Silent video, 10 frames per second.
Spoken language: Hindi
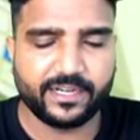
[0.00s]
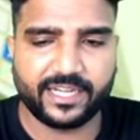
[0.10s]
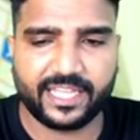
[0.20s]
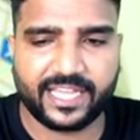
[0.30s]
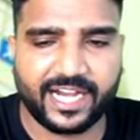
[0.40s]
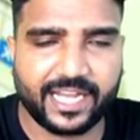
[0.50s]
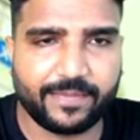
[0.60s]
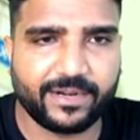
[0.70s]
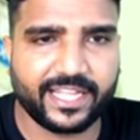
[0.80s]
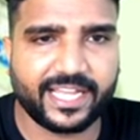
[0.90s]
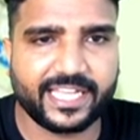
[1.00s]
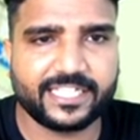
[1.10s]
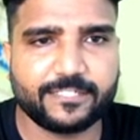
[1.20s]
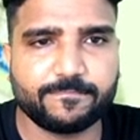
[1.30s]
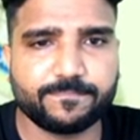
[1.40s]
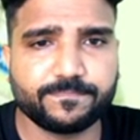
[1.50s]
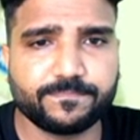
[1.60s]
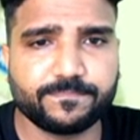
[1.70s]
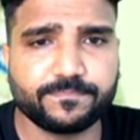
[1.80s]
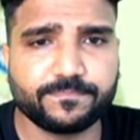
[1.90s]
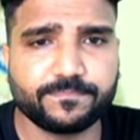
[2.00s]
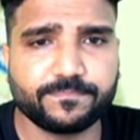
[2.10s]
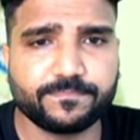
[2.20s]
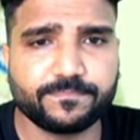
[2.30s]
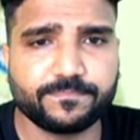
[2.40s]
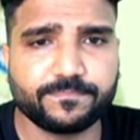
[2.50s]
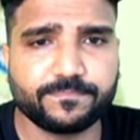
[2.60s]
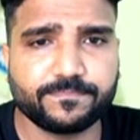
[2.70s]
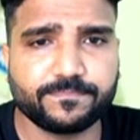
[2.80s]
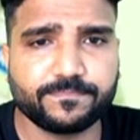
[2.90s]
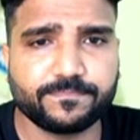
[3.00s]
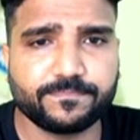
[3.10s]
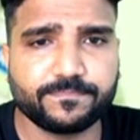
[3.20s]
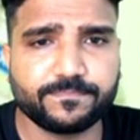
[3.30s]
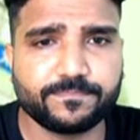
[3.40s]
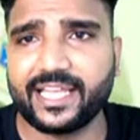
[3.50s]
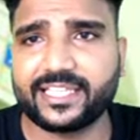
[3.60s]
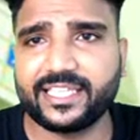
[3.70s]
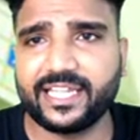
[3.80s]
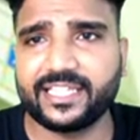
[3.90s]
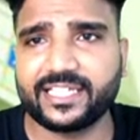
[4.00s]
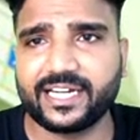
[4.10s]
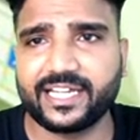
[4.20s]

ठीक है आगे बढ़े गाइस अब देखो हमारी एक सीरीज चल